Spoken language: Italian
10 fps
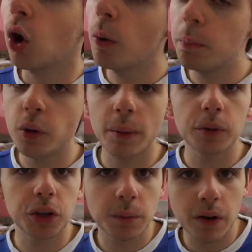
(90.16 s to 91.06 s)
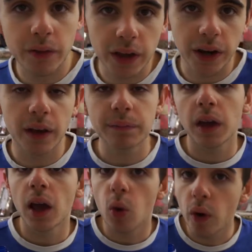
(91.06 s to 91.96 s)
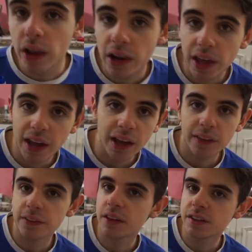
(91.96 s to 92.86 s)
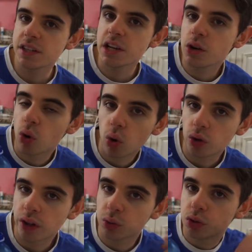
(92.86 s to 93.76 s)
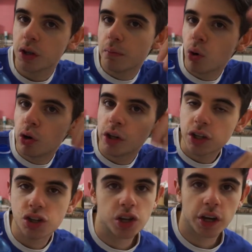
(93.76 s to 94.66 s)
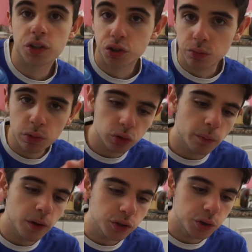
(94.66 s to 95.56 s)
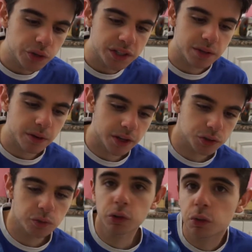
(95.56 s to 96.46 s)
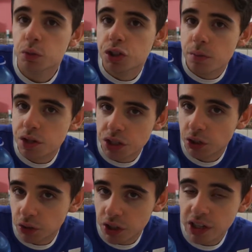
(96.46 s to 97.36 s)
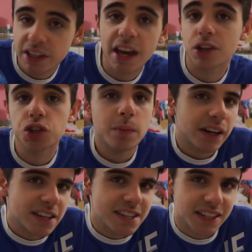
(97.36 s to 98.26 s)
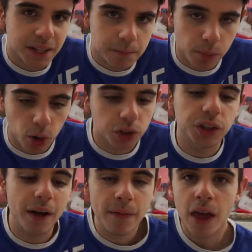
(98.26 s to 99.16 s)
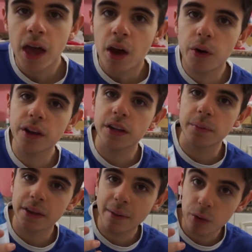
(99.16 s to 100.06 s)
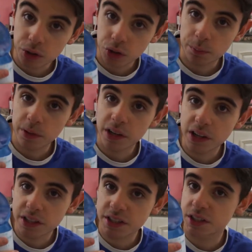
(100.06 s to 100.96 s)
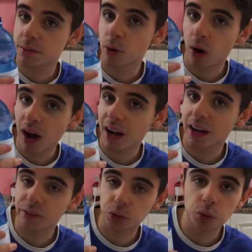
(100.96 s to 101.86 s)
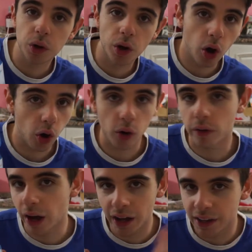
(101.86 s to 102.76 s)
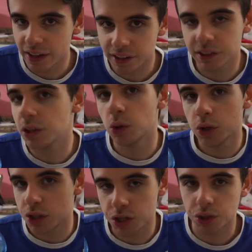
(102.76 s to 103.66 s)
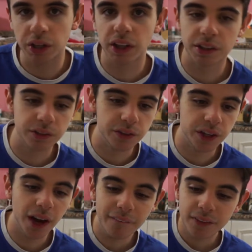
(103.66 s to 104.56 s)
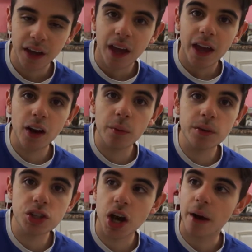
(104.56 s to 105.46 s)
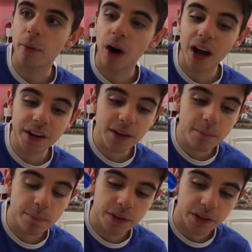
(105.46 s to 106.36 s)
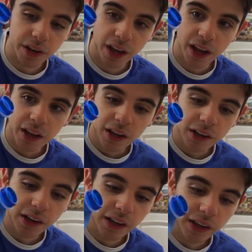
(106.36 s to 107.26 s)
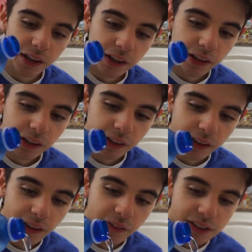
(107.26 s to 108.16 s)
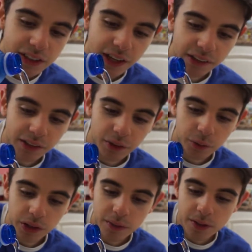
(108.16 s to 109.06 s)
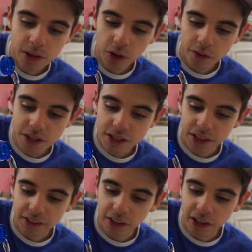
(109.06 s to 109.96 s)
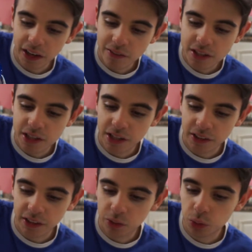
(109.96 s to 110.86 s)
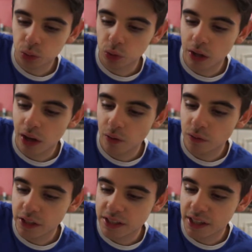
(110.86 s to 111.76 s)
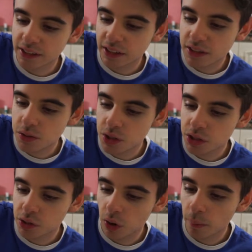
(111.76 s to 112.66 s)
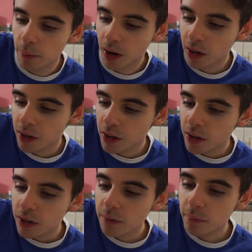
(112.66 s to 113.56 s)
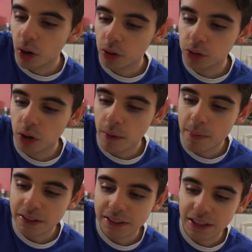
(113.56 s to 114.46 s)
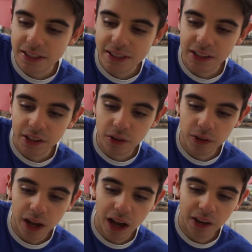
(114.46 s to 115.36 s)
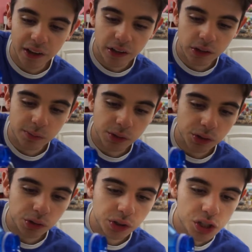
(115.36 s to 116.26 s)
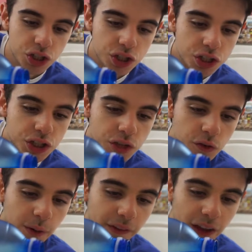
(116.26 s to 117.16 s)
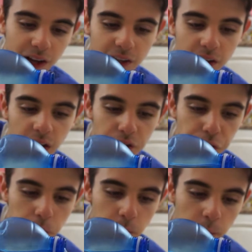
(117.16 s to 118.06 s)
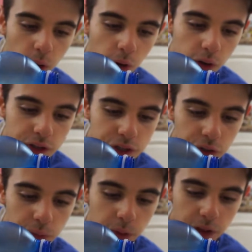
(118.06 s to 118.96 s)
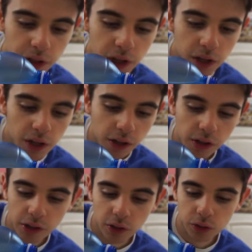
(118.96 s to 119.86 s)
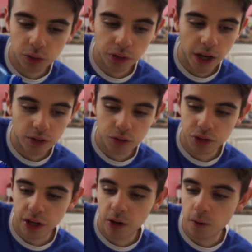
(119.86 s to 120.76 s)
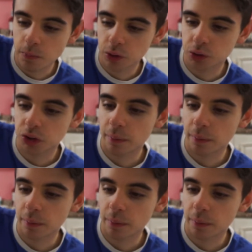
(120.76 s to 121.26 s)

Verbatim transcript: oppure potremmo avere quelle di silicone tutte mollicce che sono molto meglio di queste perché sono molto più semplici da togliere il ghiaccio ma chi se ne importa quindi prendiamo questo bellissimo H2O anche gli articoli se ne sono andati via e cominciamo a riempire le, le vaschette qui, le micro vaschette nella vaschetta, è tutta una un vaschettazione di roba in modo abbastanza regolare, ecco, in modo non eccessivo ma neanche troppo poco che sennò poi eh, il nostro ghiaccio sarà composto da